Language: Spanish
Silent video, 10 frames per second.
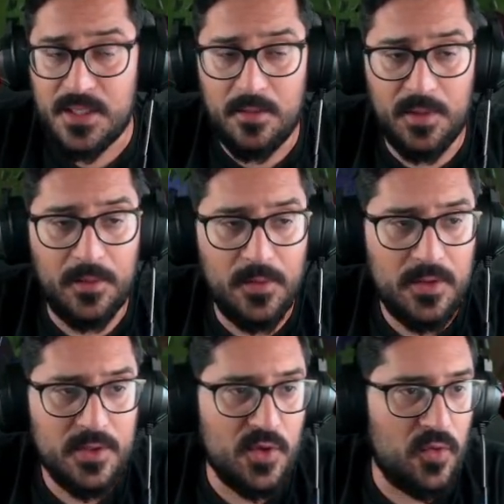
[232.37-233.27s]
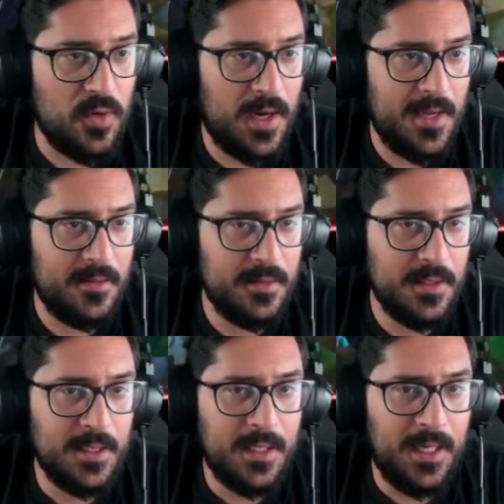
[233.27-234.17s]
si no me equivoco, de su jungla.
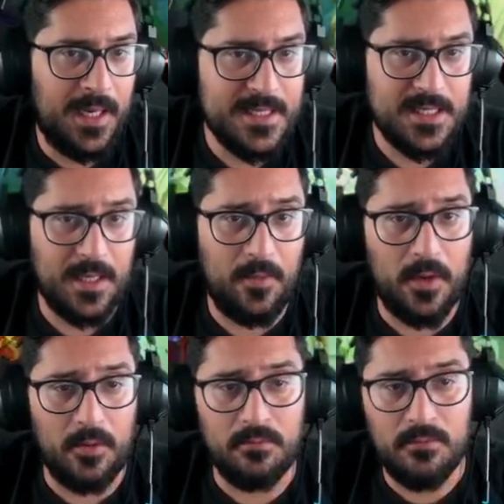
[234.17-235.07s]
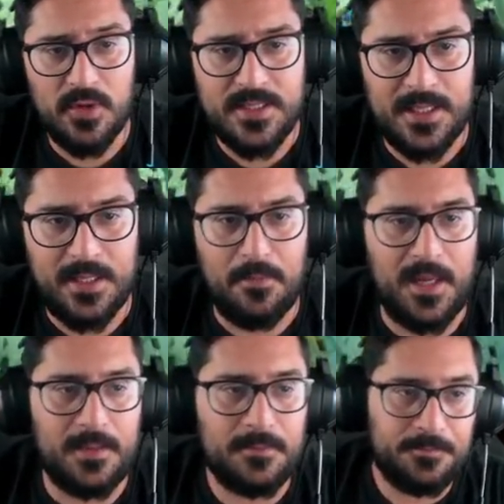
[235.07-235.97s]
Así que bueno, no está tan mal.